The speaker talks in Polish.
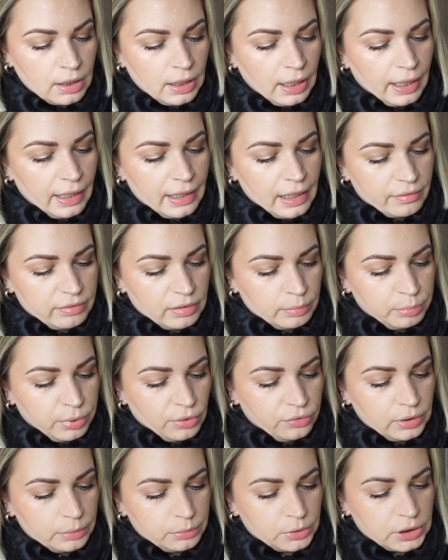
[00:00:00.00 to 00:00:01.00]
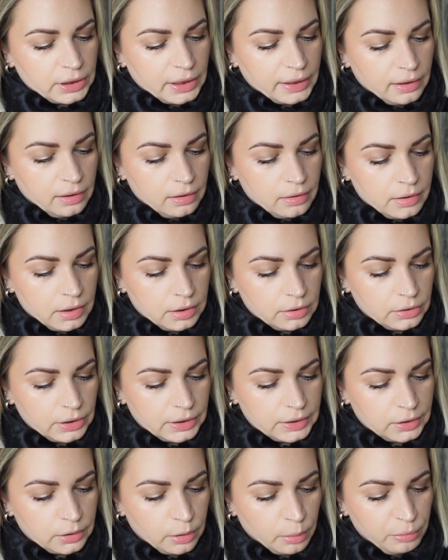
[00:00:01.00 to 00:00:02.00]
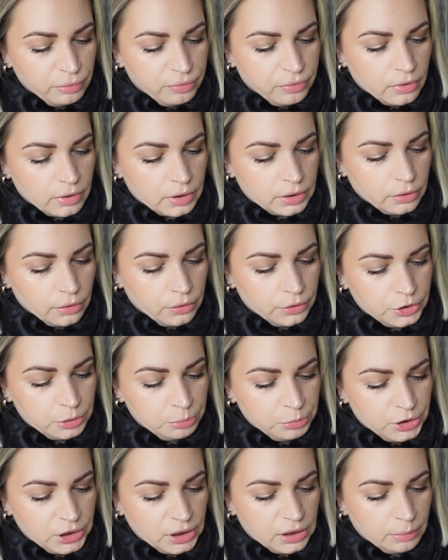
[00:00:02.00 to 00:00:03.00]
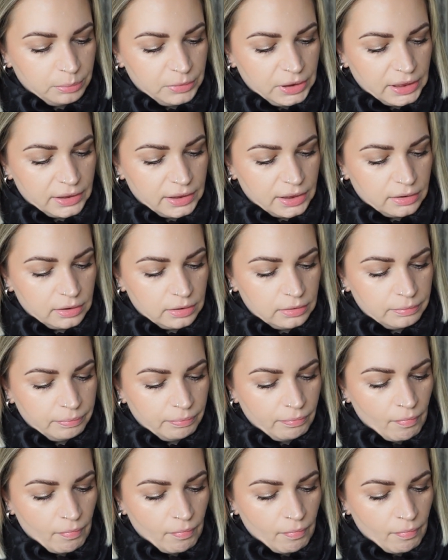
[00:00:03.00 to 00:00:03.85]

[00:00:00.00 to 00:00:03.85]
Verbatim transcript: Ale jak Wam powiem, że to jest Tom Ford 871